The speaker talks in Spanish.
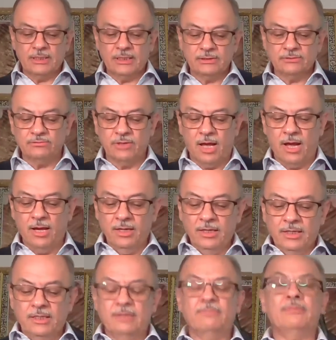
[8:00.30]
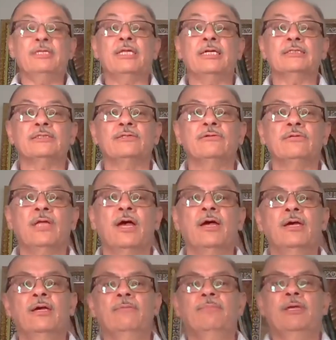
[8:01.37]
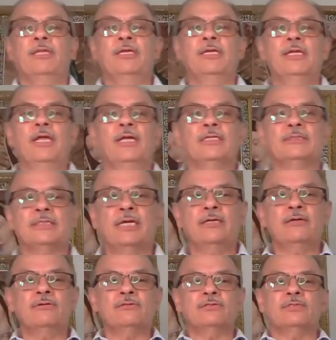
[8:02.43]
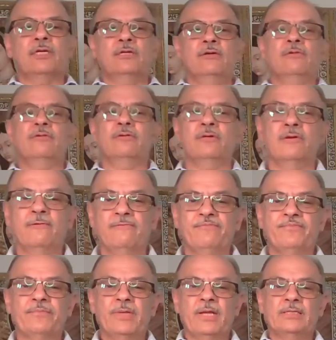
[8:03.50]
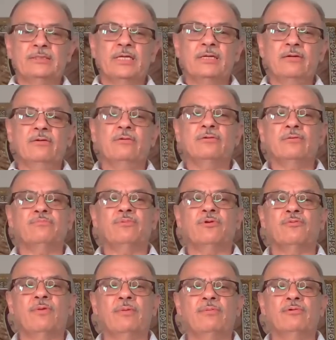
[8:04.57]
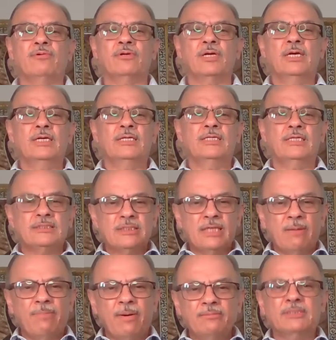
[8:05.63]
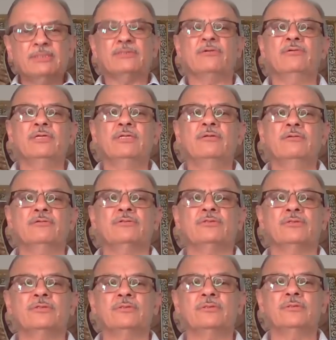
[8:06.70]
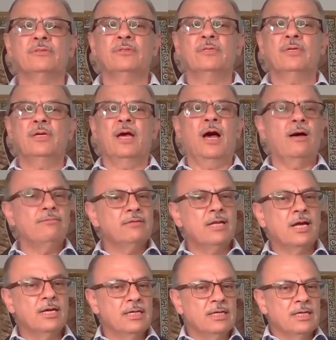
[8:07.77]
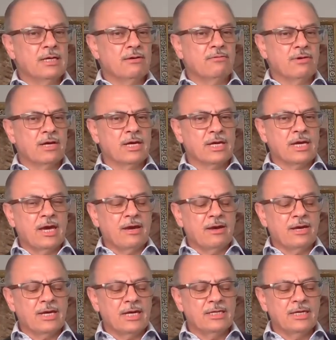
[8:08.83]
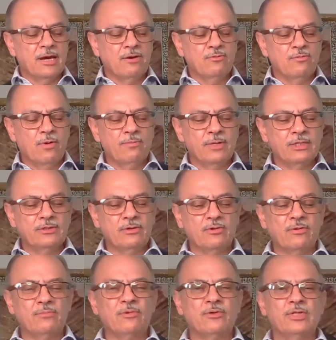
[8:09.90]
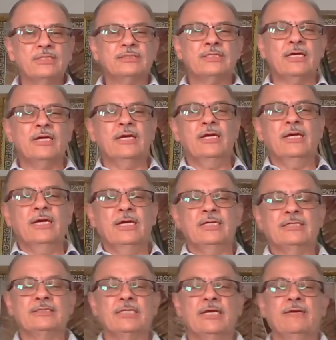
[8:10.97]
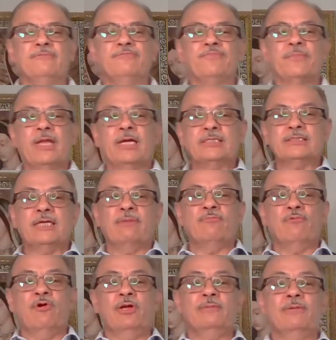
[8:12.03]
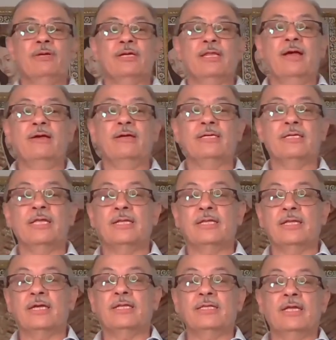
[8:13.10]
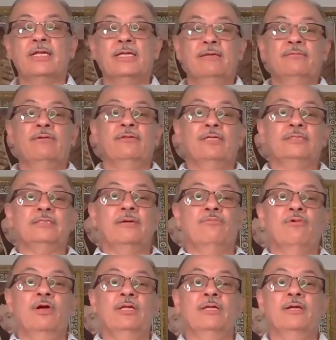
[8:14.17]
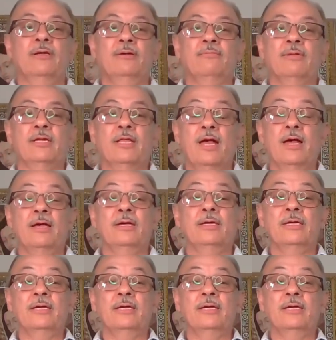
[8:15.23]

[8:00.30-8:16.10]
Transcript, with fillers: esta es una invitación a pedirle al Señor, Señor, Señor, por favor, destapa mis oídos. Habla, eh, que, llegue un momento, como dice este Samuel, ¿verdad? En, en el libro de Samuel, ¿verdad?